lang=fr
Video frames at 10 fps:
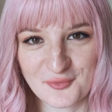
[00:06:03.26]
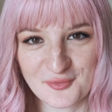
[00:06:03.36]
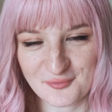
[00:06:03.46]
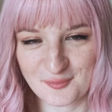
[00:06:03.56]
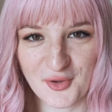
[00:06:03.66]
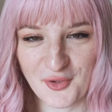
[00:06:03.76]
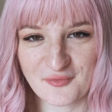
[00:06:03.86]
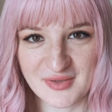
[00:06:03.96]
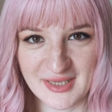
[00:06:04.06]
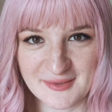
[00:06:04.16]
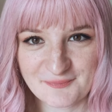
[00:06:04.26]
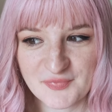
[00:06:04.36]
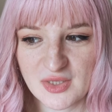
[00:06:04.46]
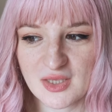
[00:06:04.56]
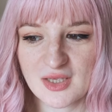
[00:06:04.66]
le, le burger vegan,
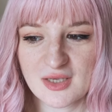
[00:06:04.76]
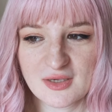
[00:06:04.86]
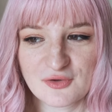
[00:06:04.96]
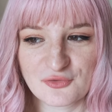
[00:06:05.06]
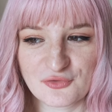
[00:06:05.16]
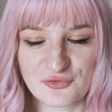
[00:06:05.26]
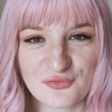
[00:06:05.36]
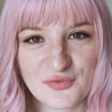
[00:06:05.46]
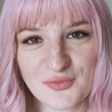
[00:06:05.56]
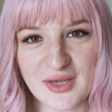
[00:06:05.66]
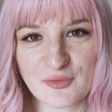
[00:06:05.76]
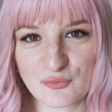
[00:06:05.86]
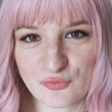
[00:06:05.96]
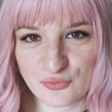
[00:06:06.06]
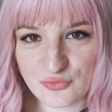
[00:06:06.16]
je vais au
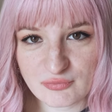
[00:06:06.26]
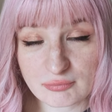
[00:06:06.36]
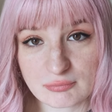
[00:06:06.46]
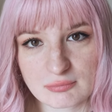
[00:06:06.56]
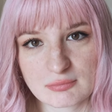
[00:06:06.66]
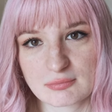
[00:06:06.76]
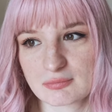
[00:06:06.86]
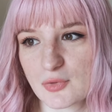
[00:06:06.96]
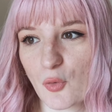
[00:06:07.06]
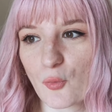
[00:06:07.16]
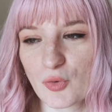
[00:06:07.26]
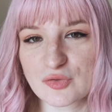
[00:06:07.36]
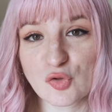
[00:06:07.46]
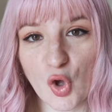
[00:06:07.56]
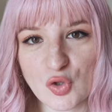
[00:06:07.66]
rayon sauce au
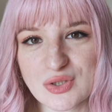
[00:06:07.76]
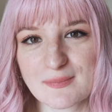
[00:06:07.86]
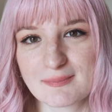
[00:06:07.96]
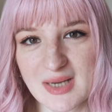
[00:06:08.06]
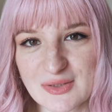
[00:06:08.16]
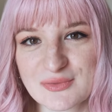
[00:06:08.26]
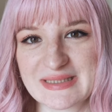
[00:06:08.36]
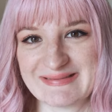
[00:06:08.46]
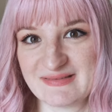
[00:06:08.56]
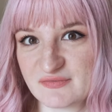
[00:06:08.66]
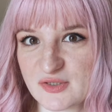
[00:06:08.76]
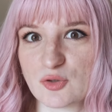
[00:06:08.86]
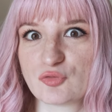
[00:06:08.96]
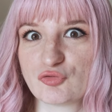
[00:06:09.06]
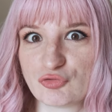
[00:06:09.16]
moins 30 mayonnaises
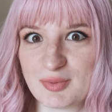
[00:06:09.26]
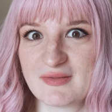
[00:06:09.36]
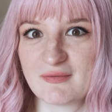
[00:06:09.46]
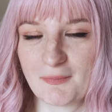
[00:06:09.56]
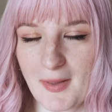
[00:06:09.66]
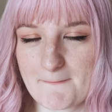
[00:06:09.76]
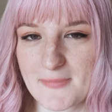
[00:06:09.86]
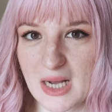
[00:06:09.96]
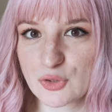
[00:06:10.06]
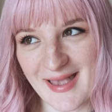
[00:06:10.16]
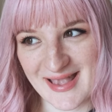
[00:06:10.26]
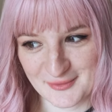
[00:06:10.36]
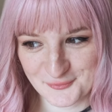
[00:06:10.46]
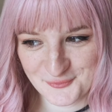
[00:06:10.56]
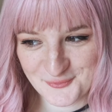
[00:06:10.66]
différentes. Je plaisante même pas. Et
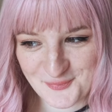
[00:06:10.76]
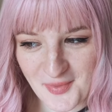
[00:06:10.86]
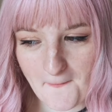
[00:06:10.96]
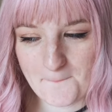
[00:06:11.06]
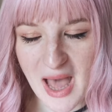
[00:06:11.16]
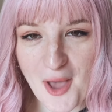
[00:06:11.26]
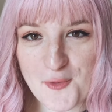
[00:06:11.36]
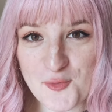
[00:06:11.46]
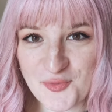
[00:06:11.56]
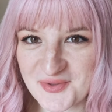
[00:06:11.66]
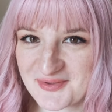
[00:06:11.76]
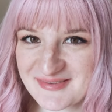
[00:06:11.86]
attention, pas une